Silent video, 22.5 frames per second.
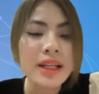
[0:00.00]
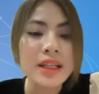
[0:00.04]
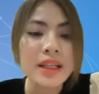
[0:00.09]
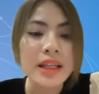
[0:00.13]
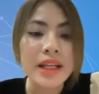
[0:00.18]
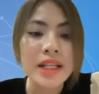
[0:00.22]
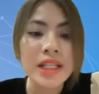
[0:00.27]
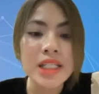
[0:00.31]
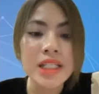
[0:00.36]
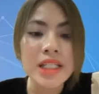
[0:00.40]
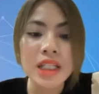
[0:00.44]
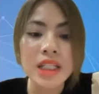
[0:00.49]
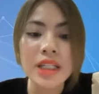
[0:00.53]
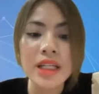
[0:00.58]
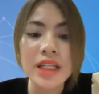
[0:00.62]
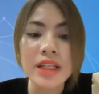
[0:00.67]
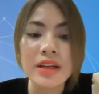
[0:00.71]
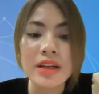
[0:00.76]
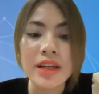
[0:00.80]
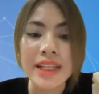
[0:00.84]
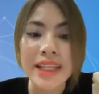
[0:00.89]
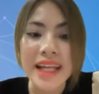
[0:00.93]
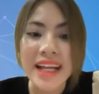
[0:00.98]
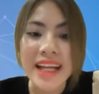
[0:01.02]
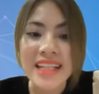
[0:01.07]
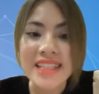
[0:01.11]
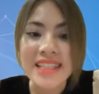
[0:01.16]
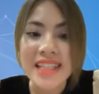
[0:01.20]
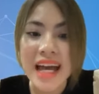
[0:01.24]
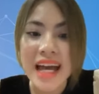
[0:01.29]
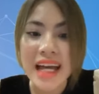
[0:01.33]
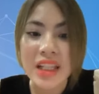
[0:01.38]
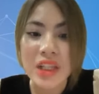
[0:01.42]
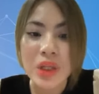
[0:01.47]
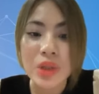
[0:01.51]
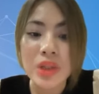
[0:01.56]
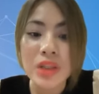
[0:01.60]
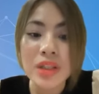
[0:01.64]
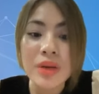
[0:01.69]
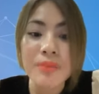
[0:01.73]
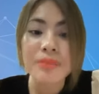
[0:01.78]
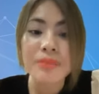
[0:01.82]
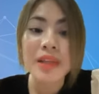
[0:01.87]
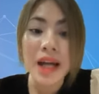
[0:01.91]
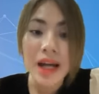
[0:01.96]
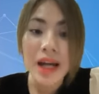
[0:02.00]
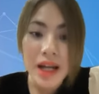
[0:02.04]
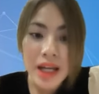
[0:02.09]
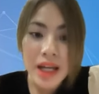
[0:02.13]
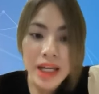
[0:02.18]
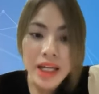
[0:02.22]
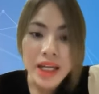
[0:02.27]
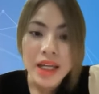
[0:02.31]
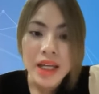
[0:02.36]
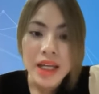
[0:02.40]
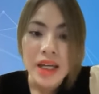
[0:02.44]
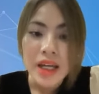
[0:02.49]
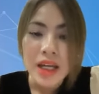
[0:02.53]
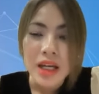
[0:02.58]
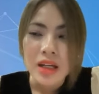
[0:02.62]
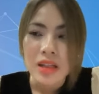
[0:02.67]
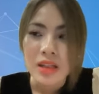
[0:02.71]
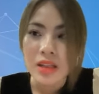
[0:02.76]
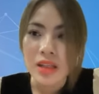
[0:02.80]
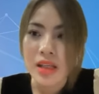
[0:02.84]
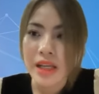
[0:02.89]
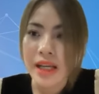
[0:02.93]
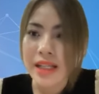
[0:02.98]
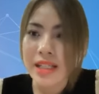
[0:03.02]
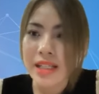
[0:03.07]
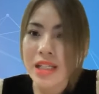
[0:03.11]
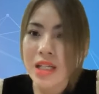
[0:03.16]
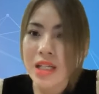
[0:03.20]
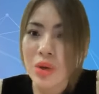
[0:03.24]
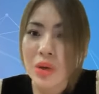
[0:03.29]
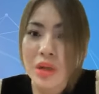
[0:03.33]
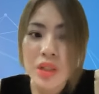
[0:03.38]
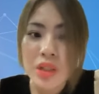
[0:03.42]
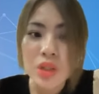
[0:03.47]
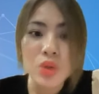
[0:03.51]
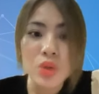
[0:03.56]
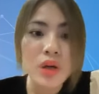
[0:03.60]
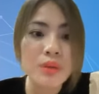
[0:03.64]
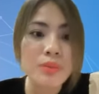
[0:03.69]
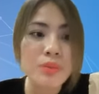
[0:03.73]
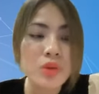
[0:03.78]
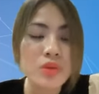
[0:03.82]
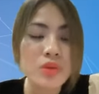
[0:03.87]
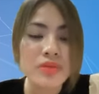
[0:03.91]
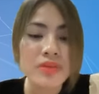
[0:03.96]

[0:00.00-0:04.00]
để anh chị tích những cái tài sản nó tiềm năng ấy, thì anh chị hoàn toàn một